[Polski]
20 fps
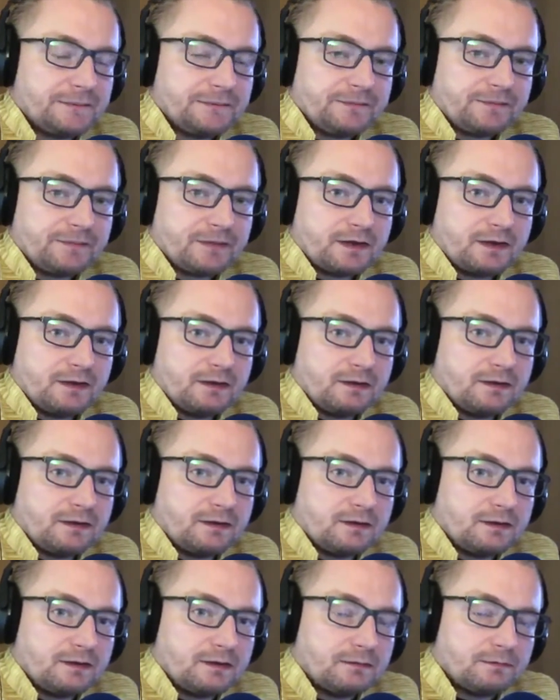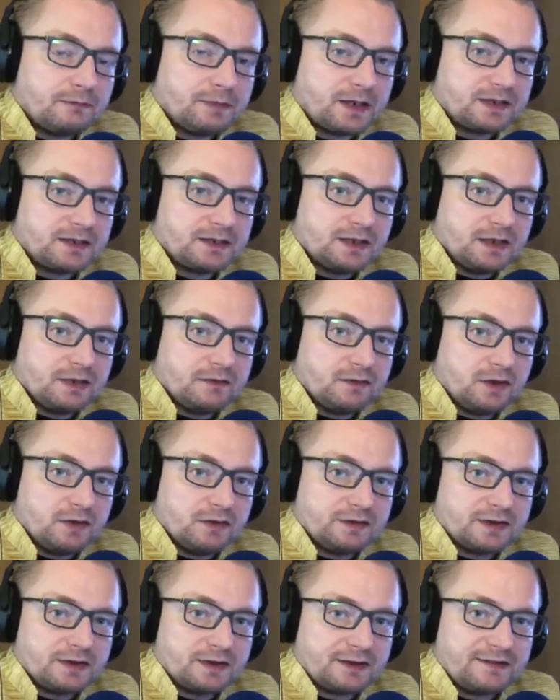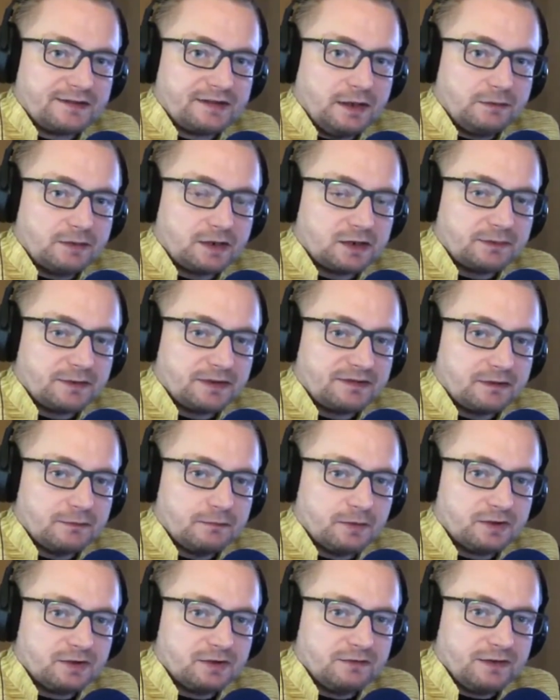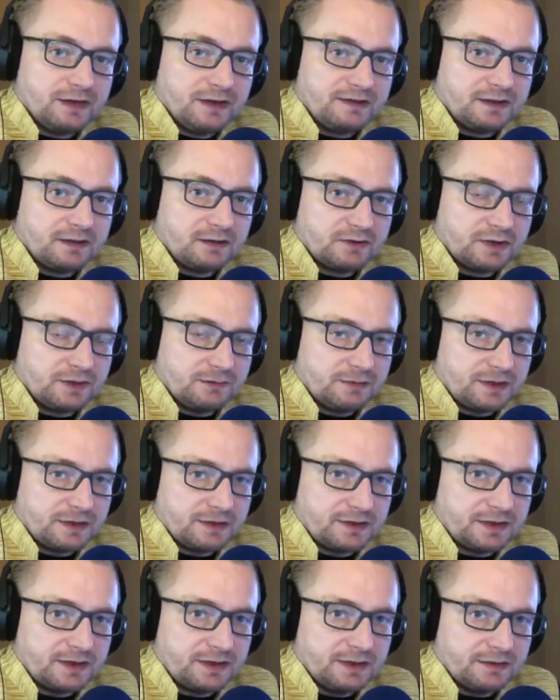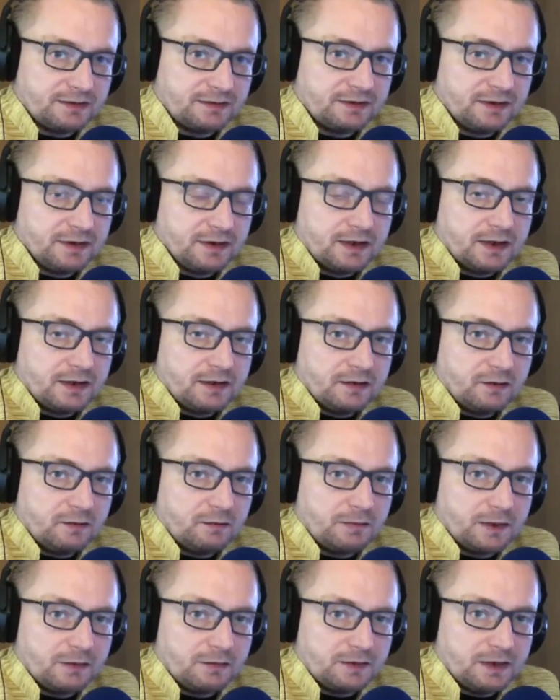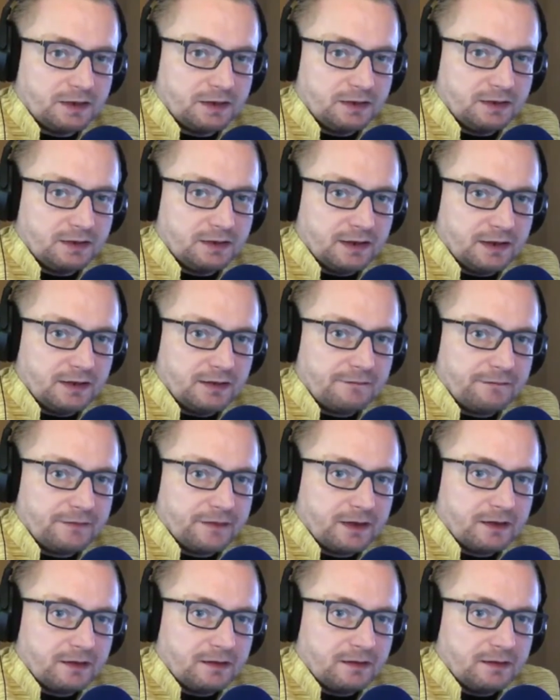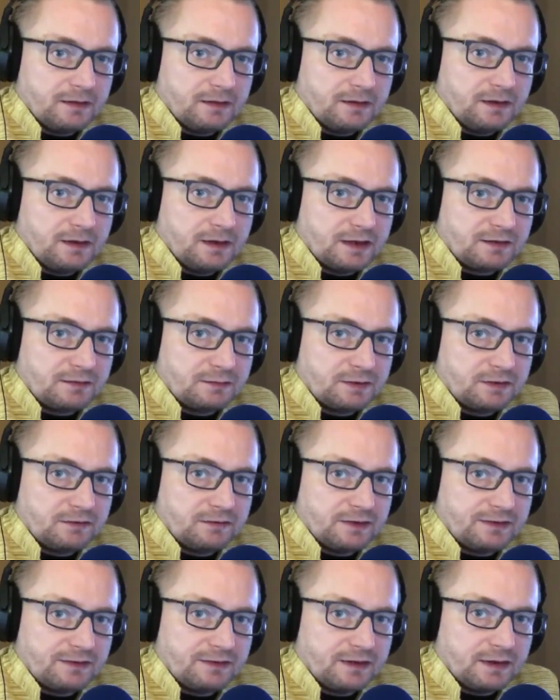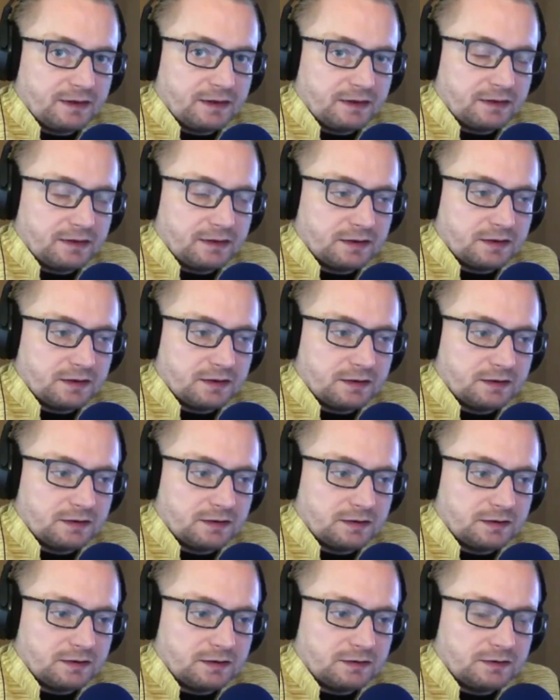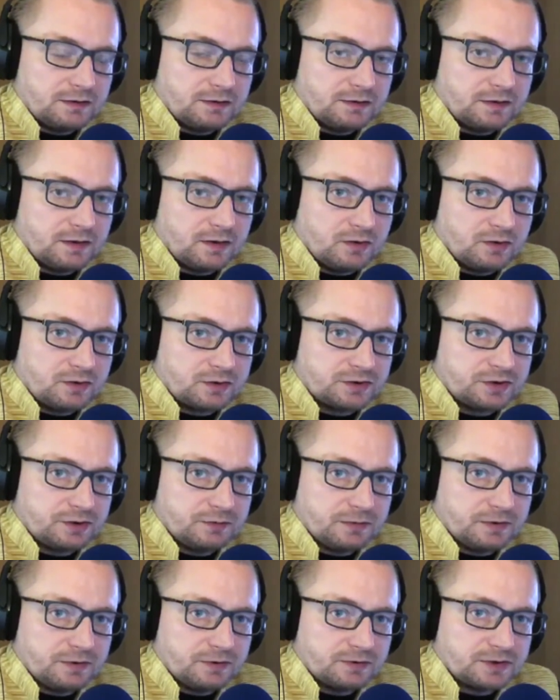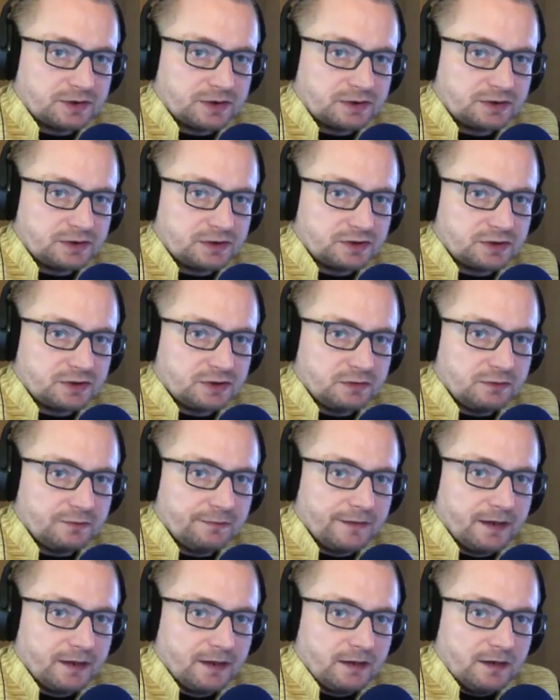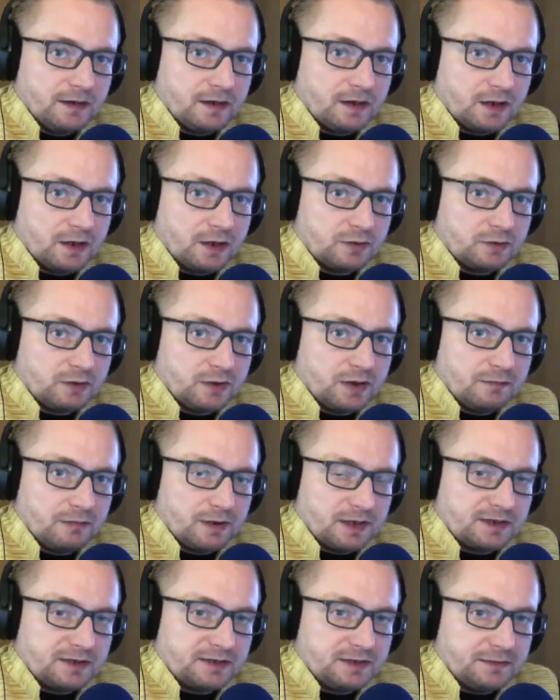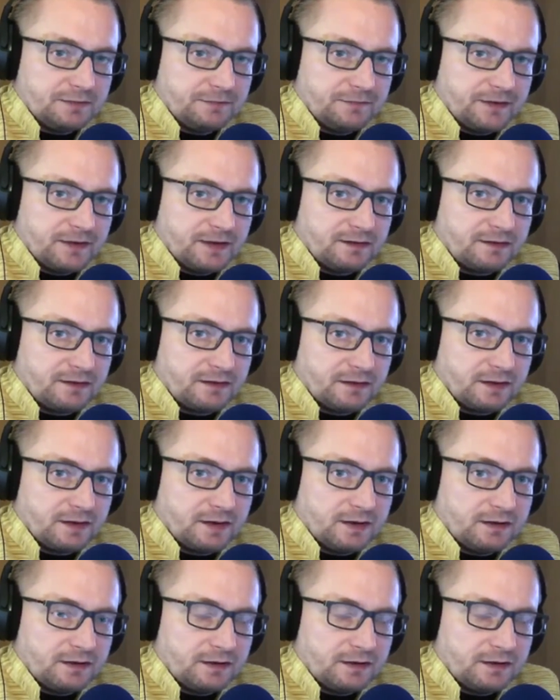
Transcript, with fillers: Y, praktyka wygląda tak samo, natomiast motywacja do tej praktyki jest zupełnie inna. Y, inna jest motywacja y, kogoś, kto podąża ścieżką Raganuga Bhakti Sadhany.